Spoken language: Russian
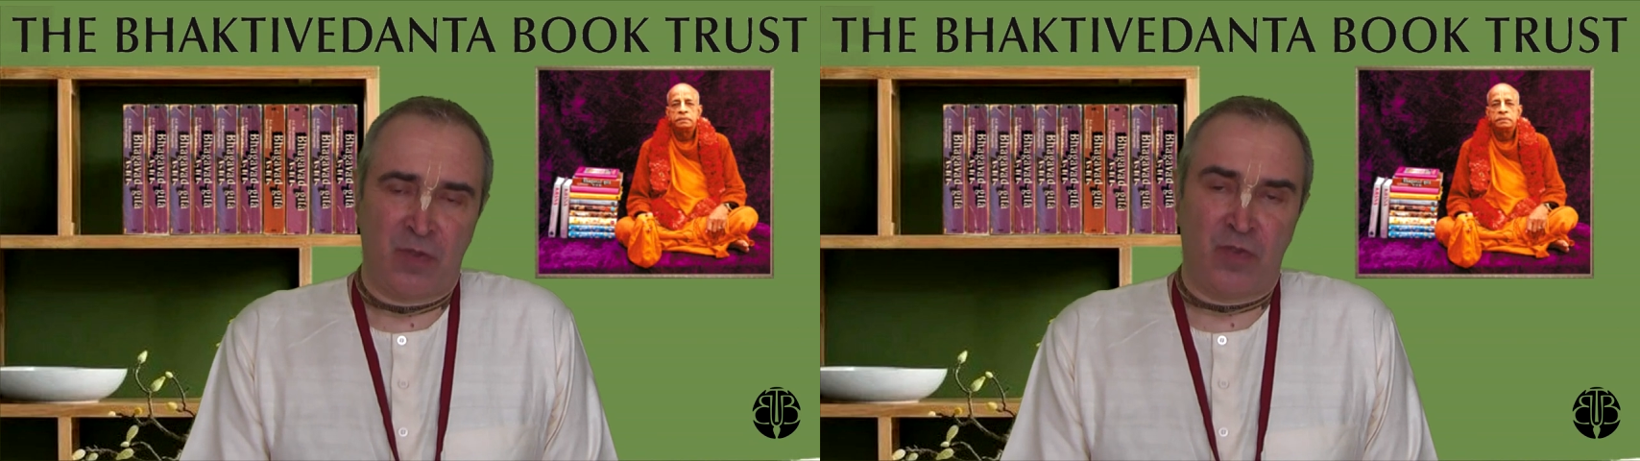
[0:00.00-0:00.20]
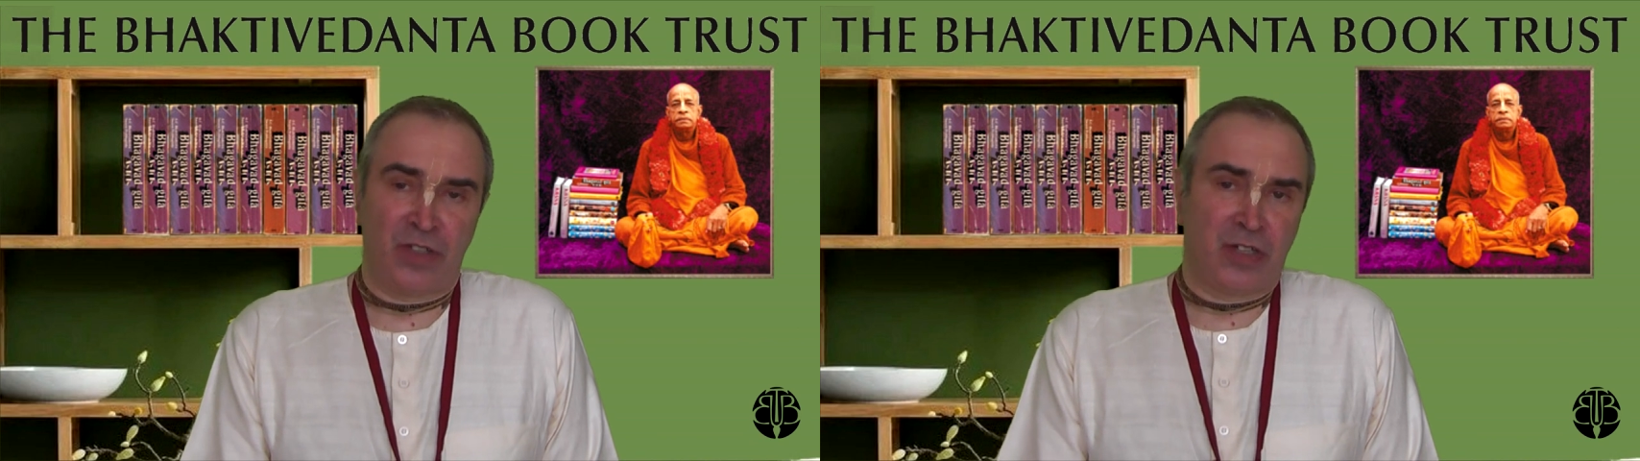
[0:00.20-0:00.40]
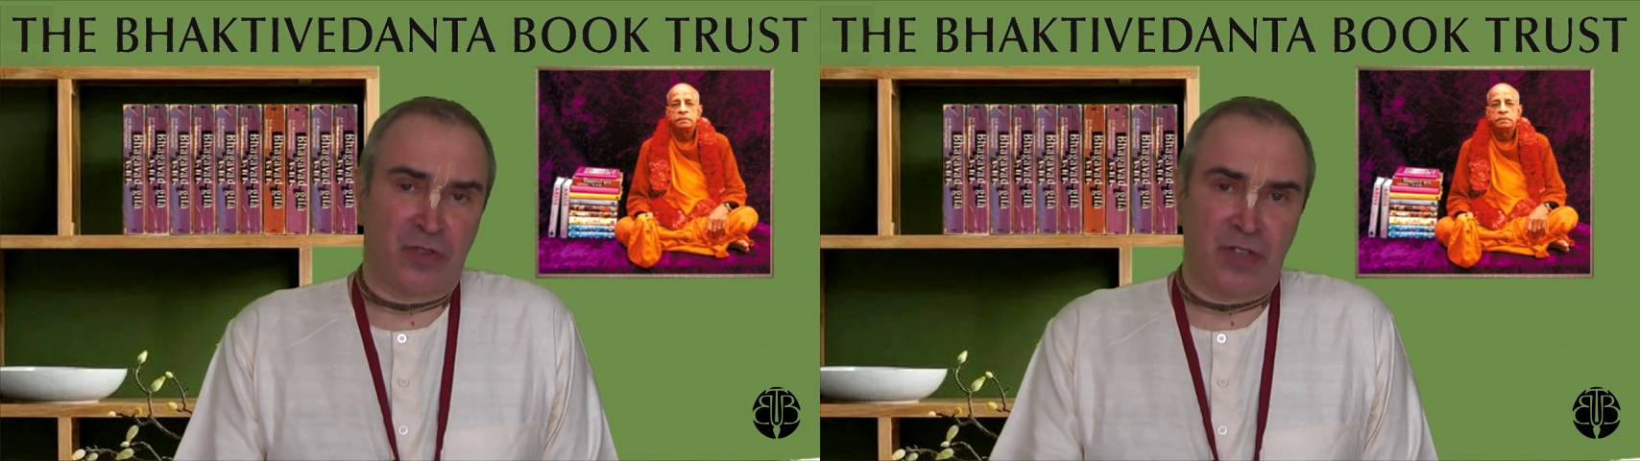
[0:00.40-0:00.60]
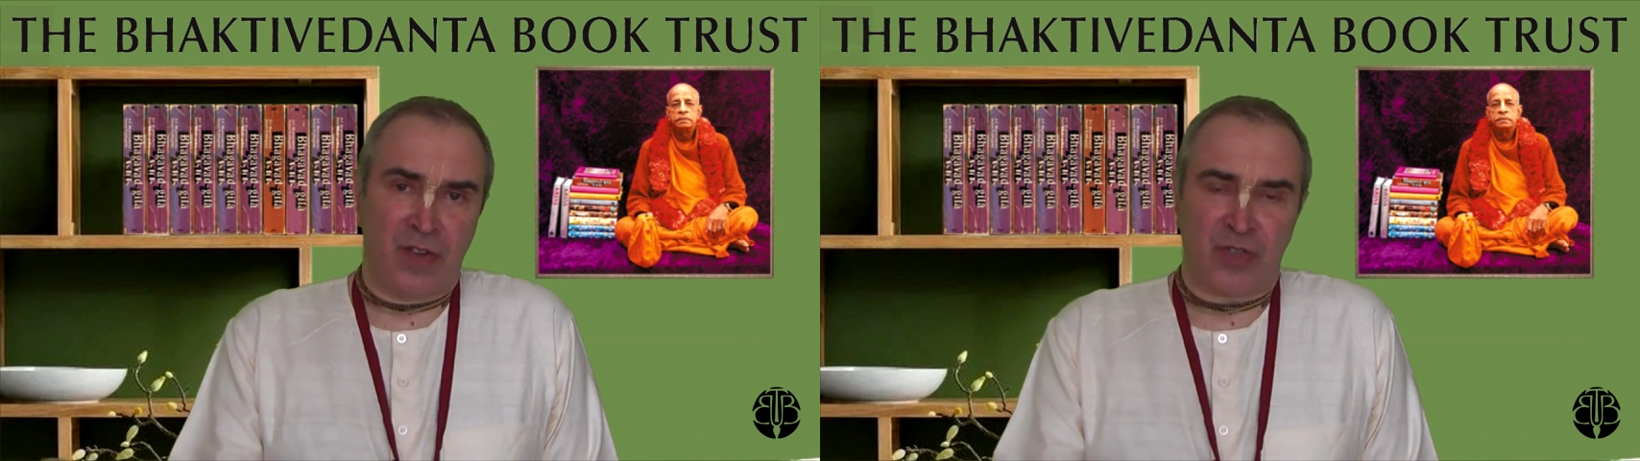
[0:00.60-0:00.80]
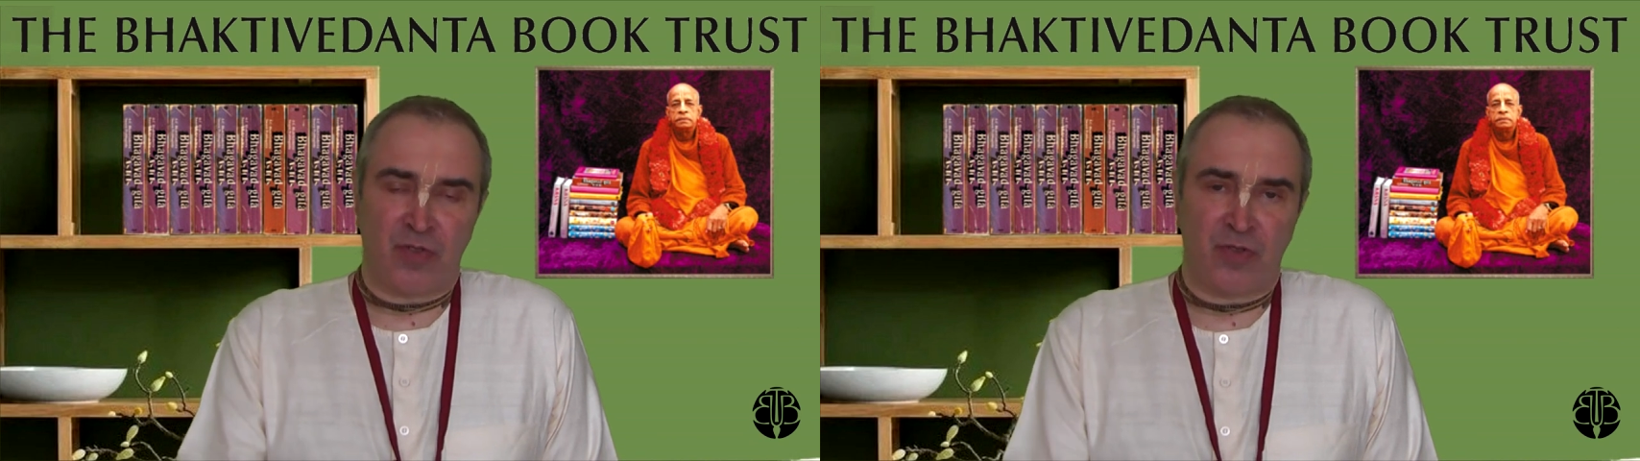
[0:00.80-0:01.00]
уводить
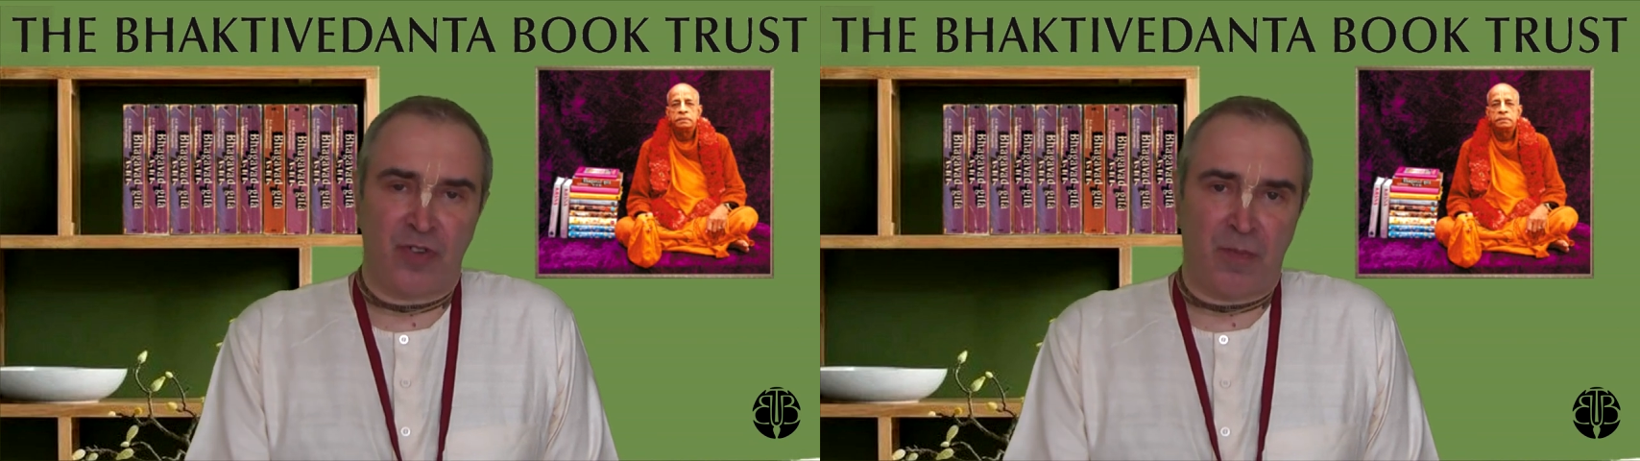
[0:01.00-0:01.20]
людей в сторону,